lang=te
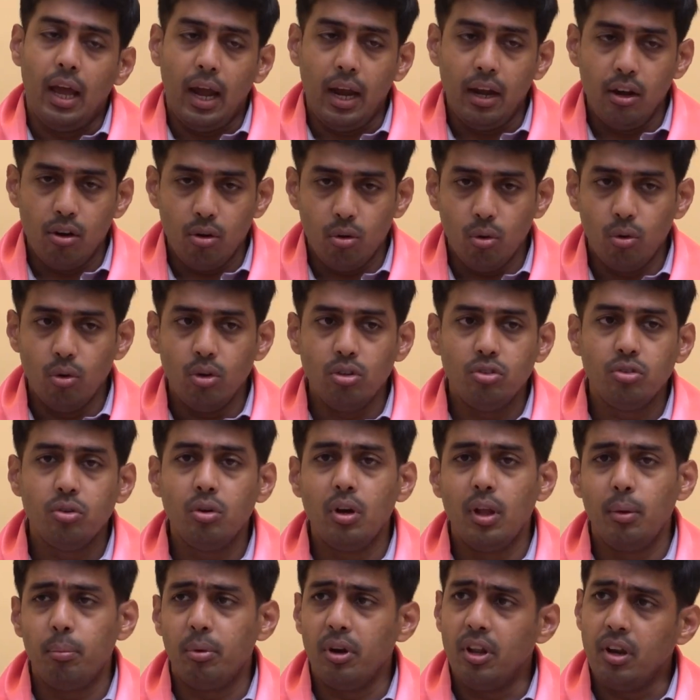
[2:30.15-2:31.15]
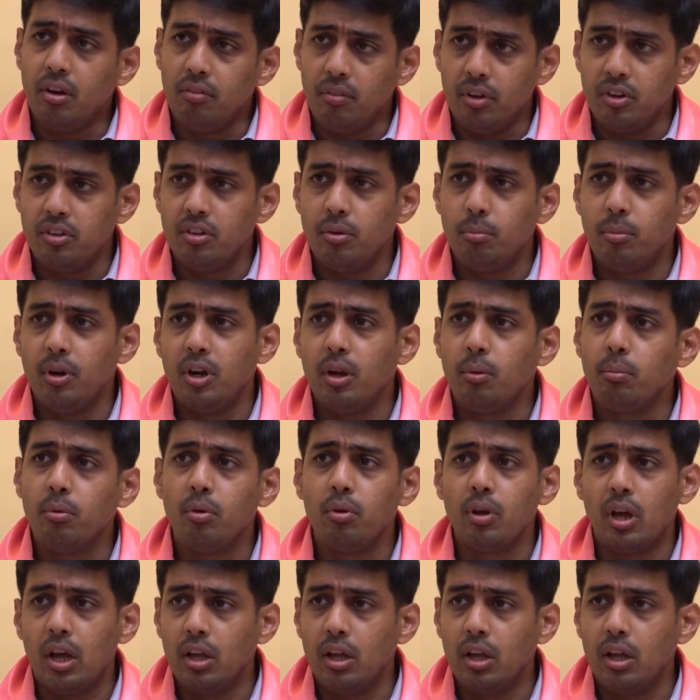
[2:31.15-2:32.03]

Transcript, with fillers: అండ్ రోడ్స్ కూడా ఎప్పుడైనా వర్షం పడ్డప్పుడు